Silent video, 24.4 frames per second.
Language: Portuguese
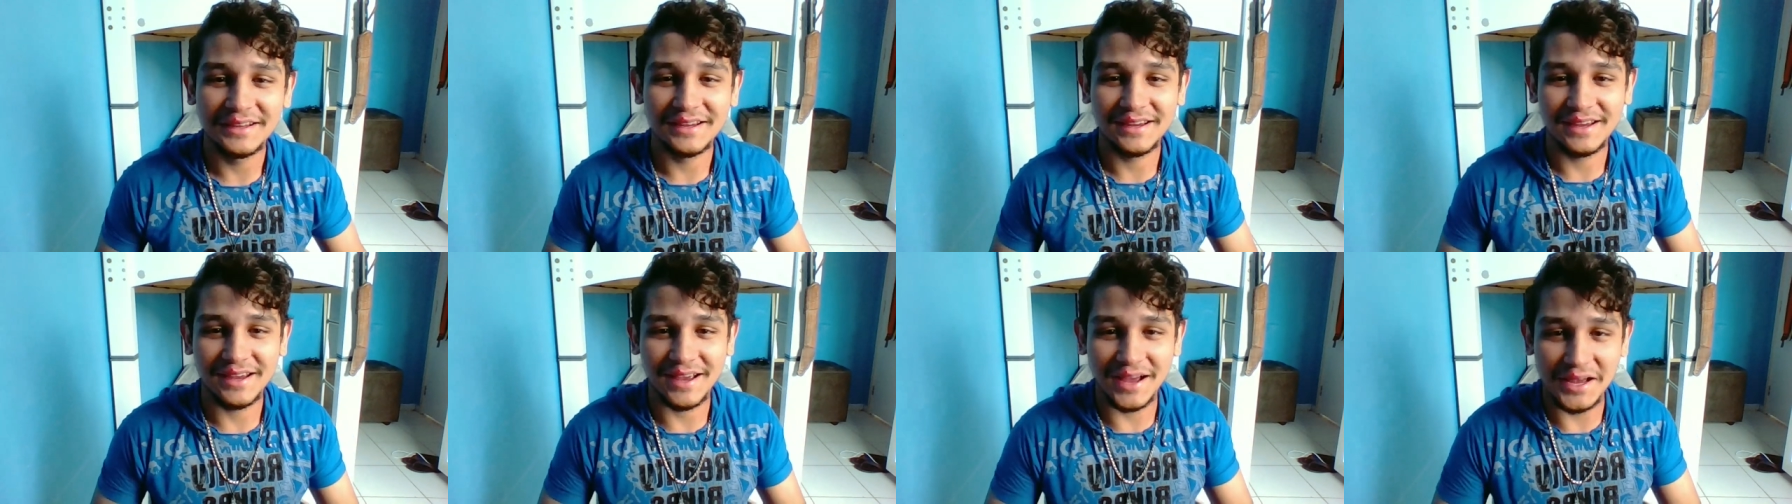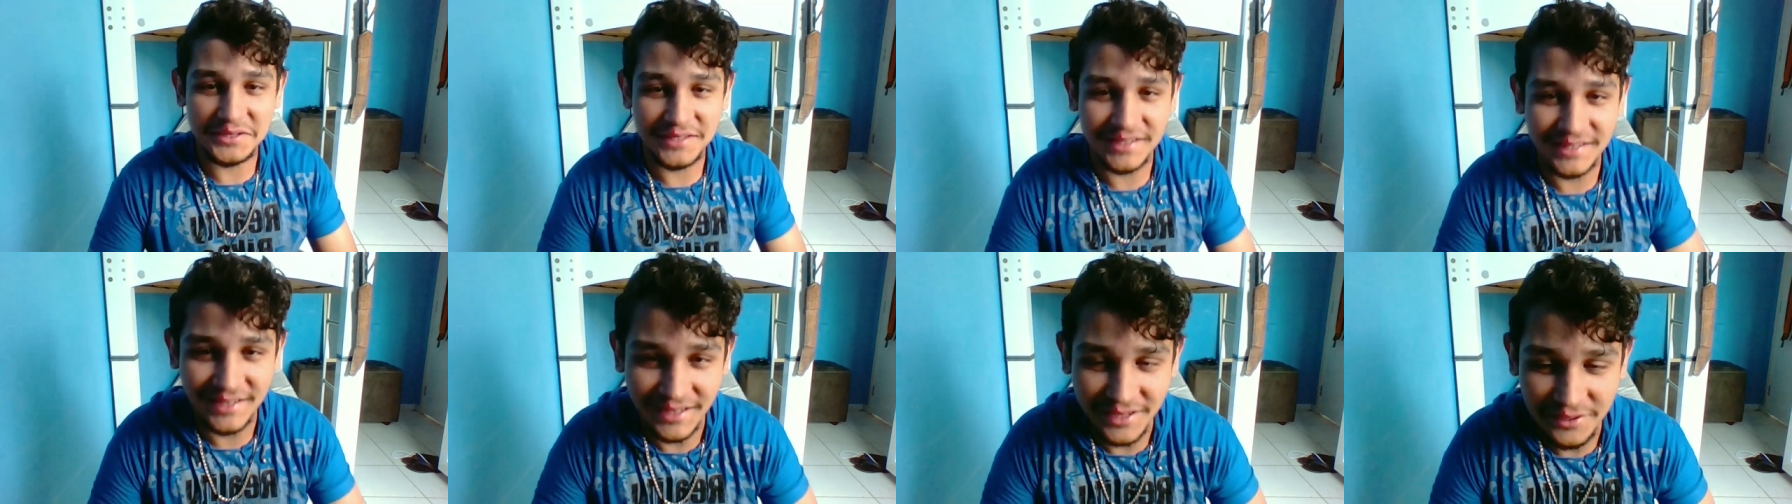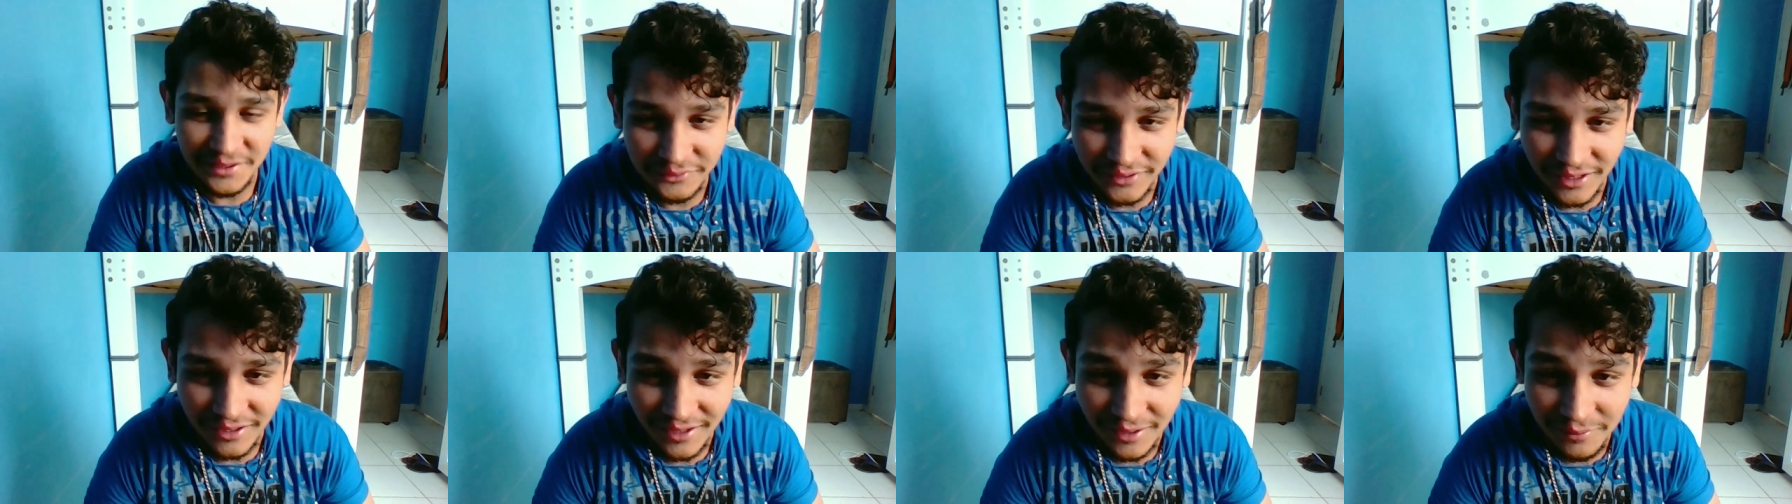Caso você queira
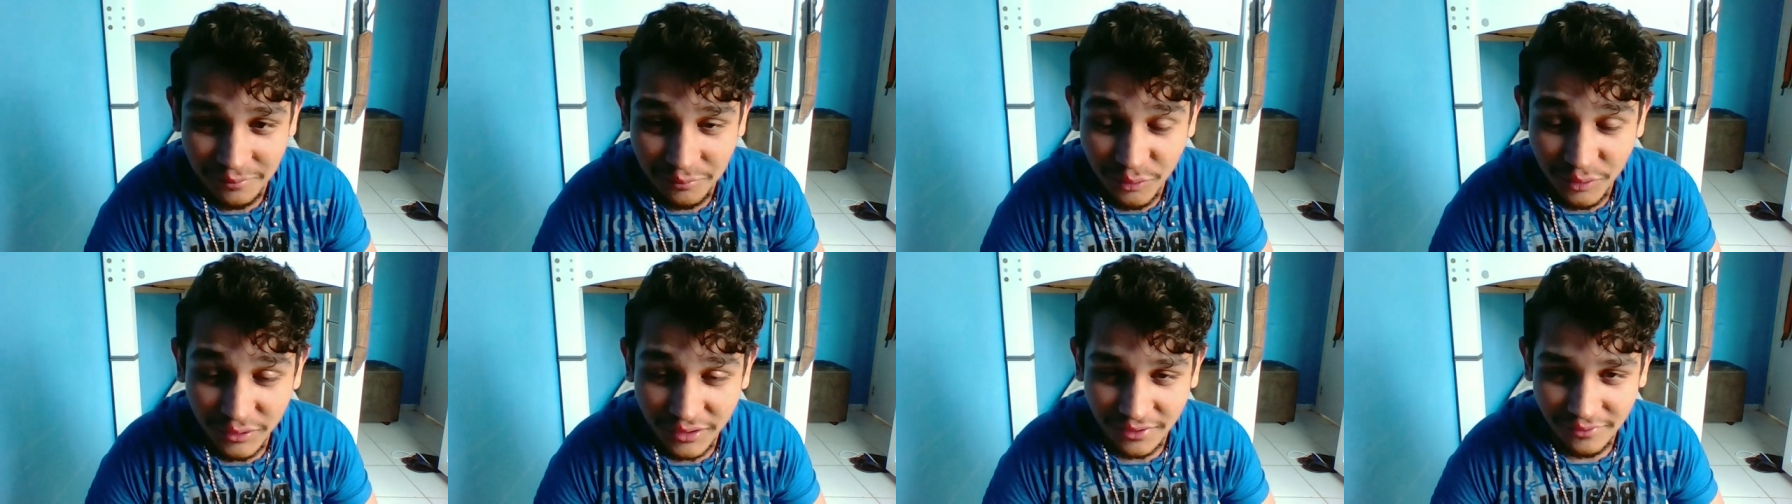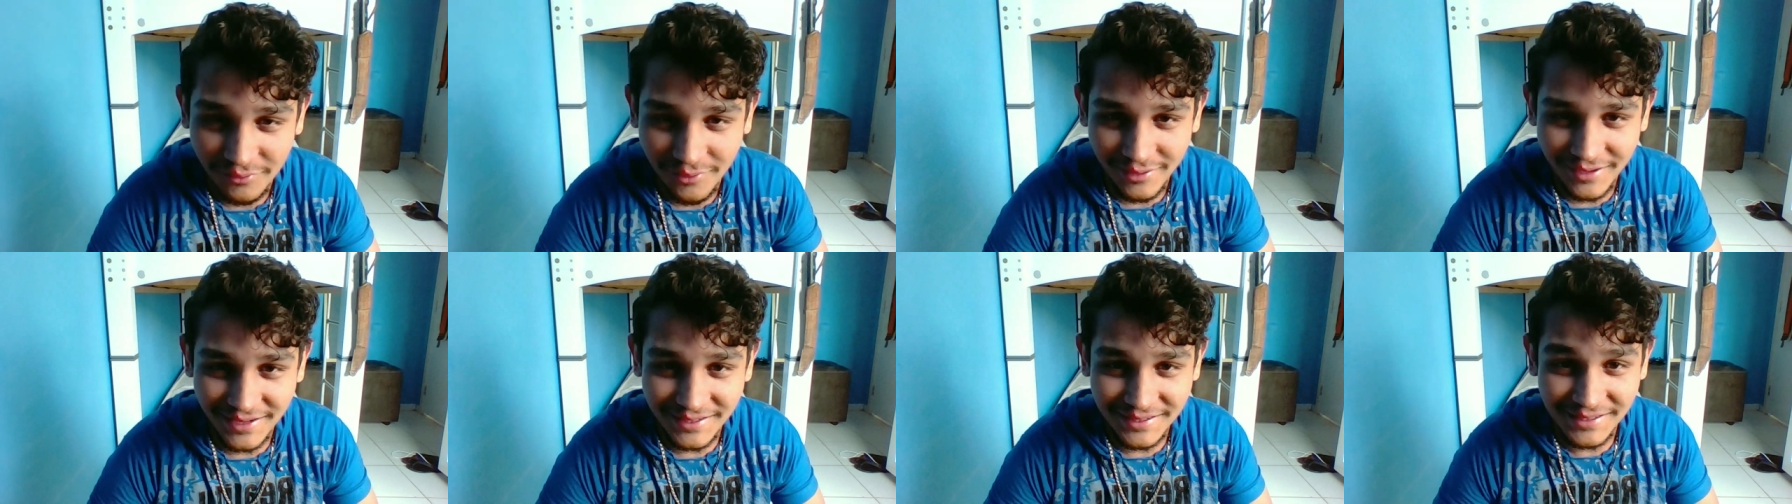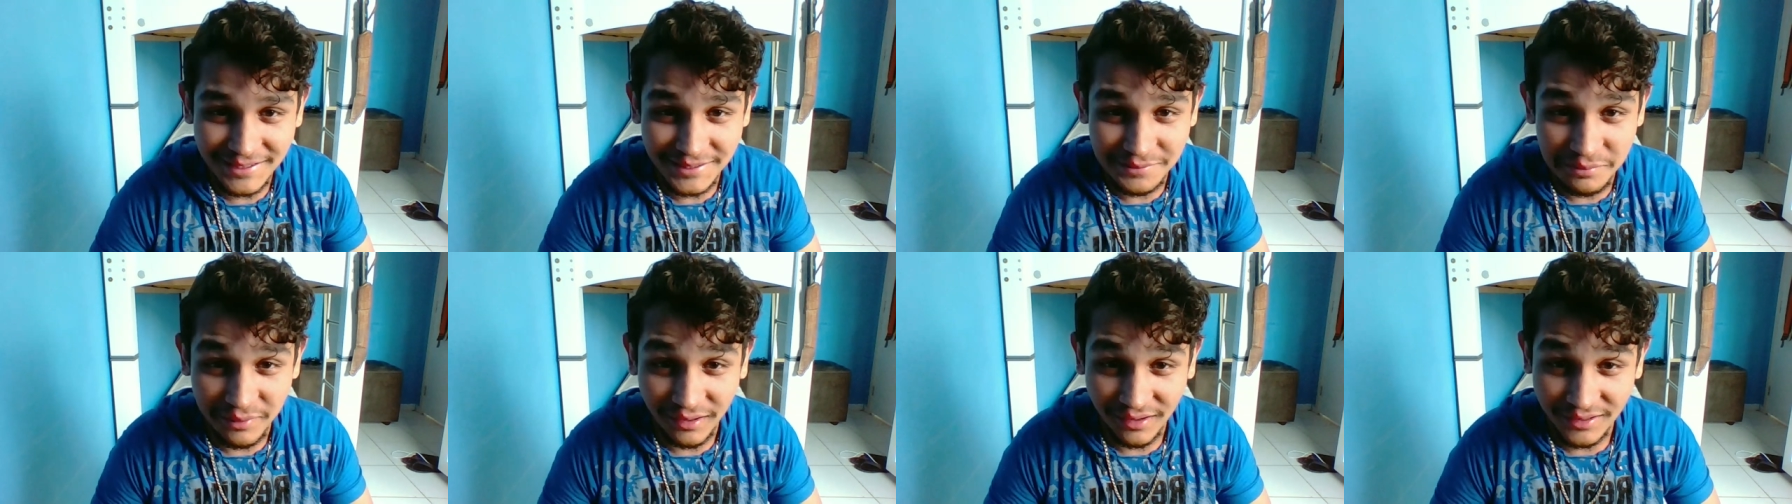ficar com a boca igual a
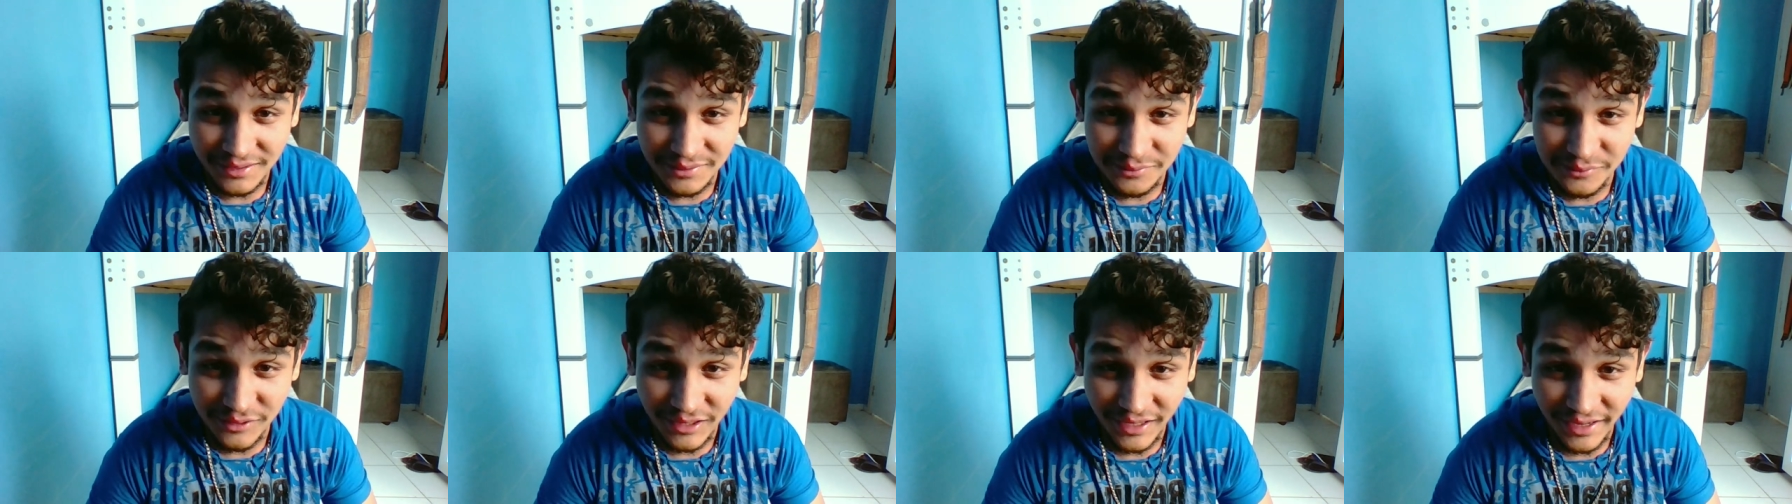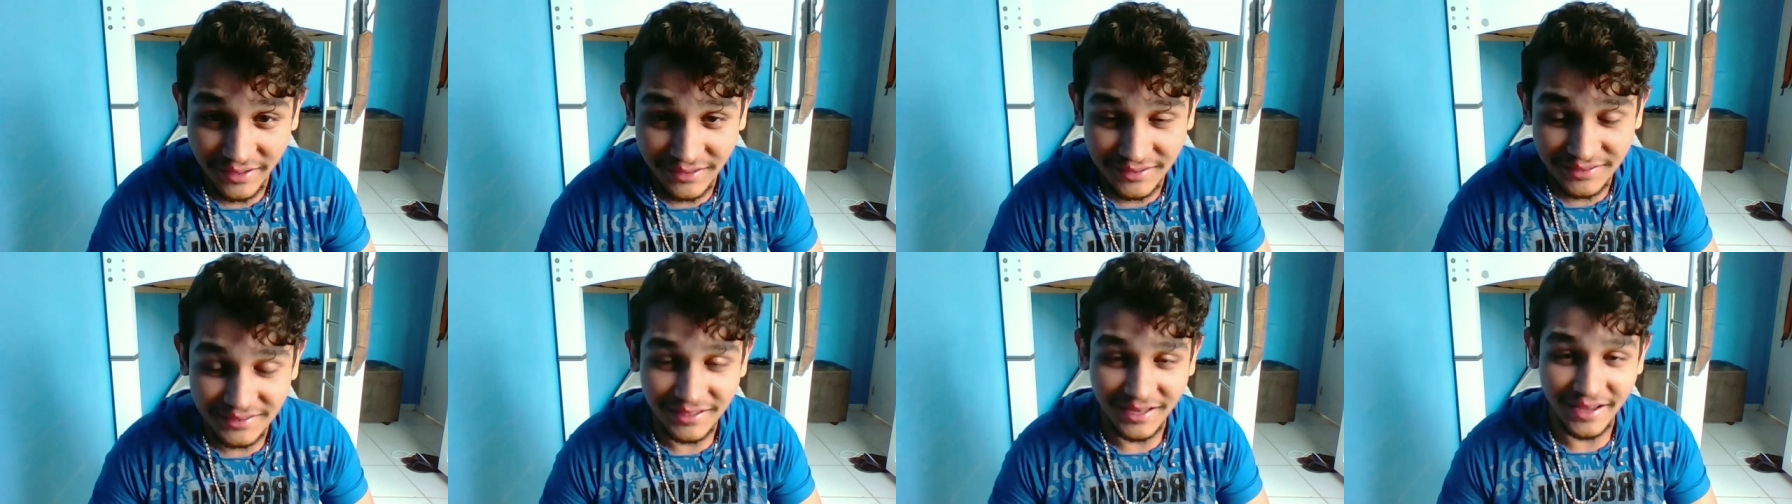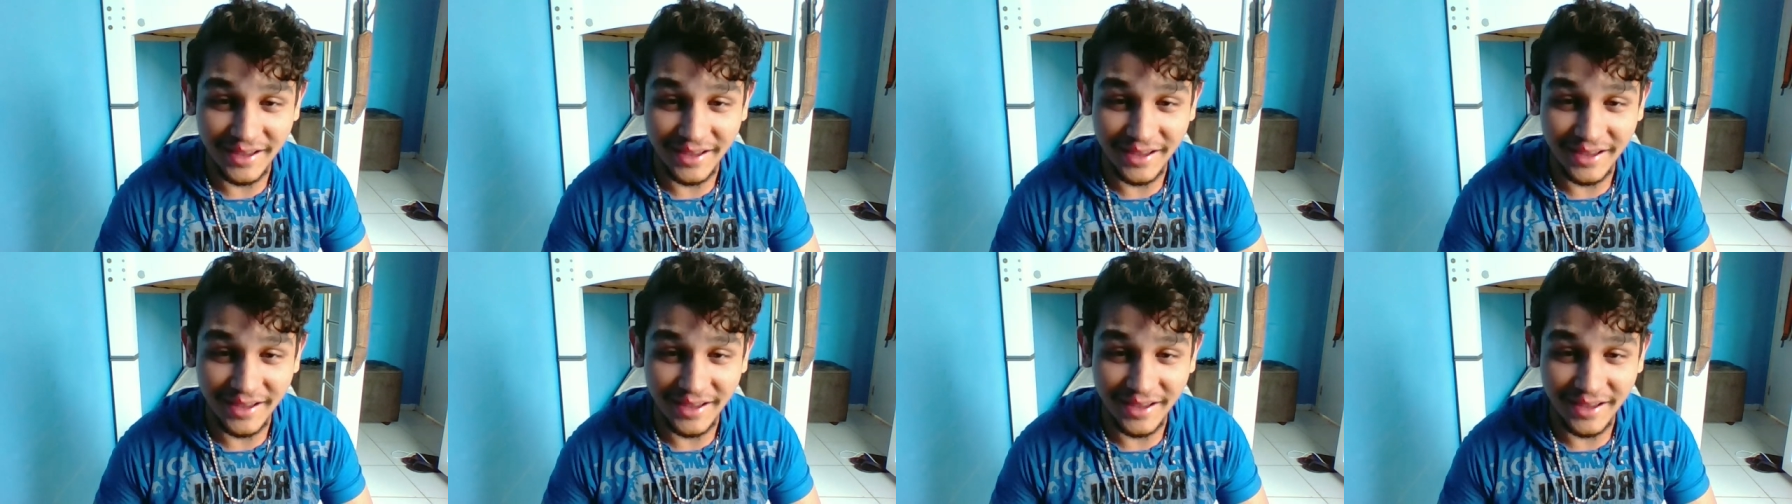dessas belas mulheres,